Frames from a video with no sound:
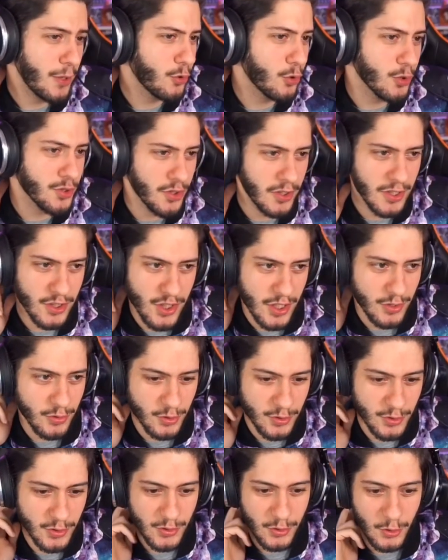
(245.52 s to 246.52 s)
io non lo sto leggendo,
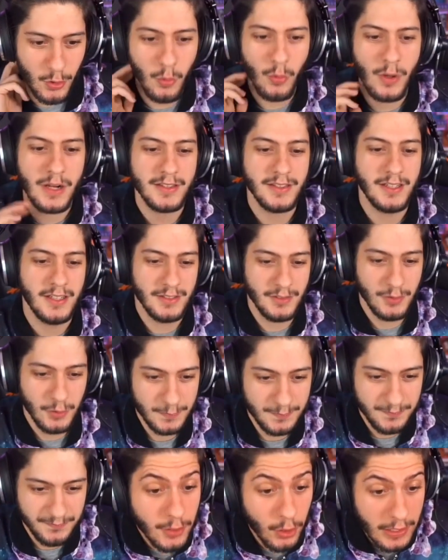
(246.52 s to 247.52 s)
lo sto solo
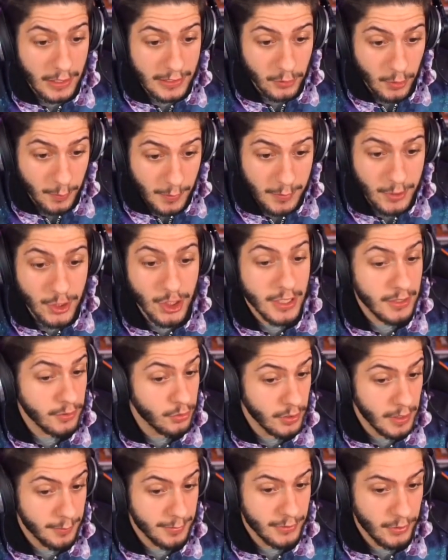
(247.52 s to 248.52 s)
guardando. ho letto i primi
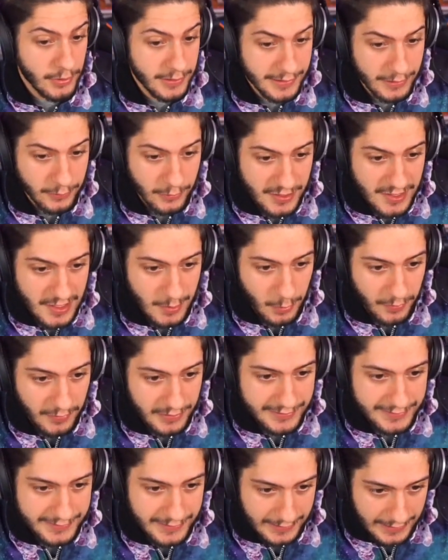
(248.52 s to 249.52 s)
100 capitoli, credo di essere più
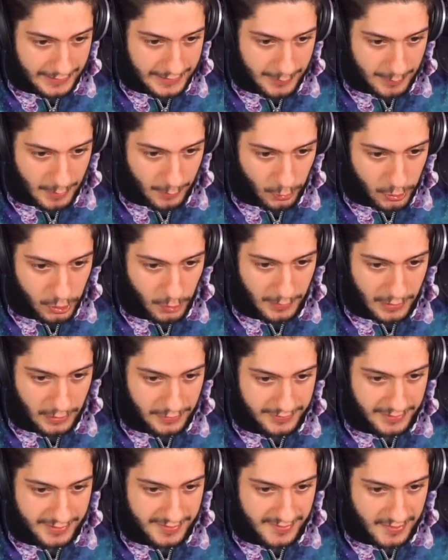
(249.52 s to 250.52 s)
avanti dell'anime, molto bello e
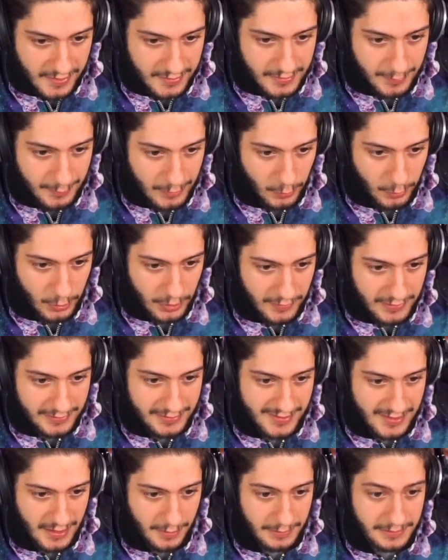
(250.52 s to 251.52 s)
interessante, ma dopo diventa
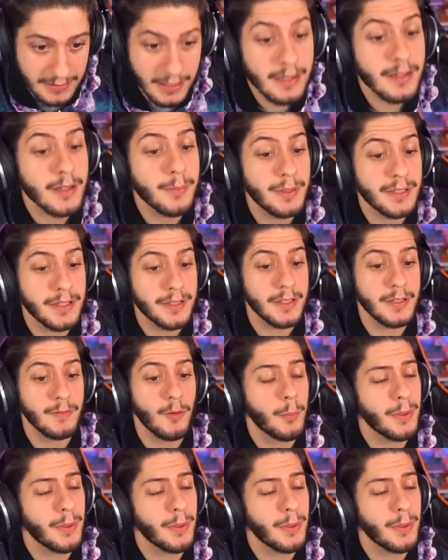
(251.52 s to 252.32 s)
estremamente ripetitivo.